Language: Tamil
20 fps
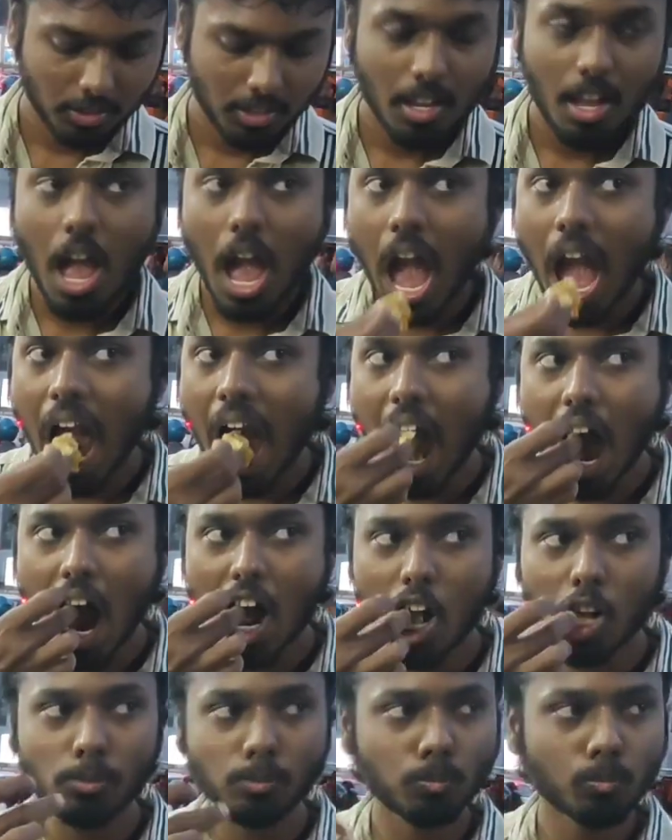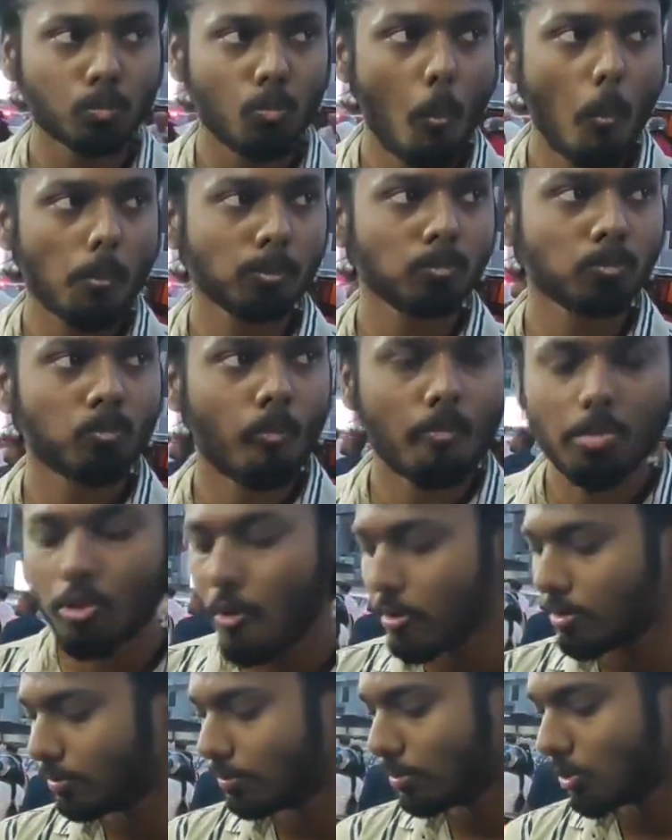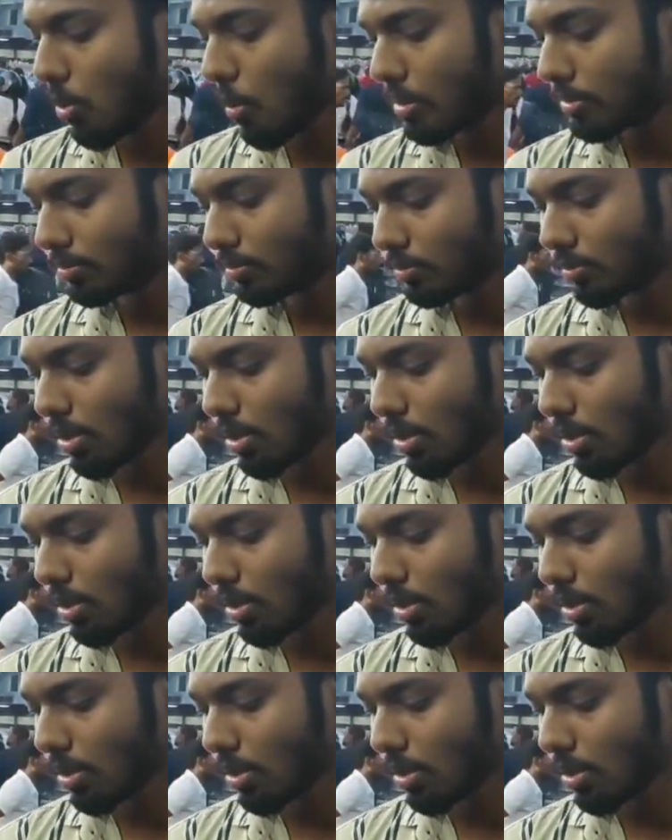ஒரு டீயும் ஸ்நாக்ஸும் சாப்பிட்டு வரலான்னு கிளம்பியாச்சு